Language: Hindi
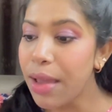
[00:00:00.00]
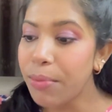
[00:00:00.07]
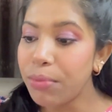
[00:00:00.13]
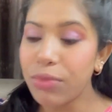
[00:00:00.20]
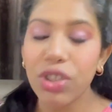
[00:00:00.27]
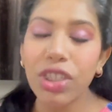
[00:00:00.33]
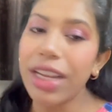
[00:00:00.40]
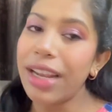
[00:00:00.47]

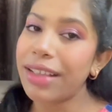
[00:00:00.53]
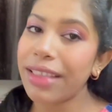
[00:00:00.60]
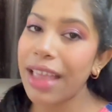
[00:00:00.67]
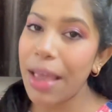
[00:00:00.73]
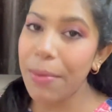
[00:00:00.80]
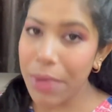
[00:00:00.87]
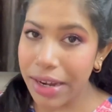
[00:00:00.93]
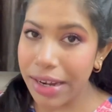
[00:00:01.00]
मुझे लगता
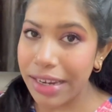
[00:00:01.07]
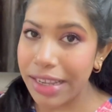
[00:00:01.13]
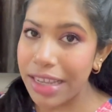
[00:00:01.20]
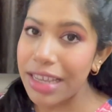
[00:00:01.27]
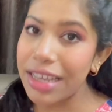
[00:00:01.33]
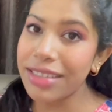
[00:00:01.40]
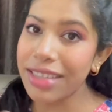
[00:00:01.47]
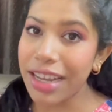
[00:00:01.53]
है मेरे लिए
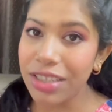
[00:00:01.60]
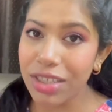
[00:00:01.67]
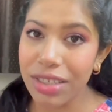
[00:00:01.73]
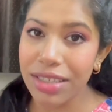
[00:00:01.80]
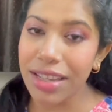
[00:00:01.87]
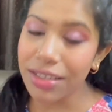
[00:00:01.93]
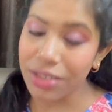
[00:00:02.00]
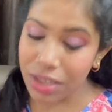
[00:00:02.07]
ये सारी
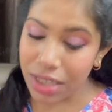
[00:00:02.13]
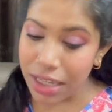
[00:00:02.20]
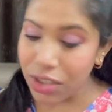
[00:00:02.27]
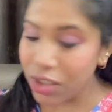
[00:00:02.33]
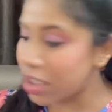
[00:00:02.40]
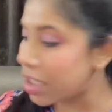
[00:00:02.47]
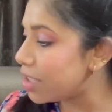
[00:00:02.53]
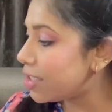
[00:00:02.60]
चीज़ें
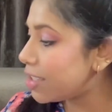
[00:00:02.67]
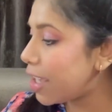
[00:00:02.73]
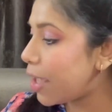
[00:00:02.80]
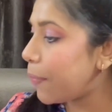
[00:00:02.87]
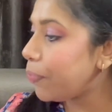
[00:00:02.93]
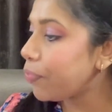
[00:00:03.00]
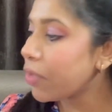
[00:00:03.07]
एसेंशियल्स हैं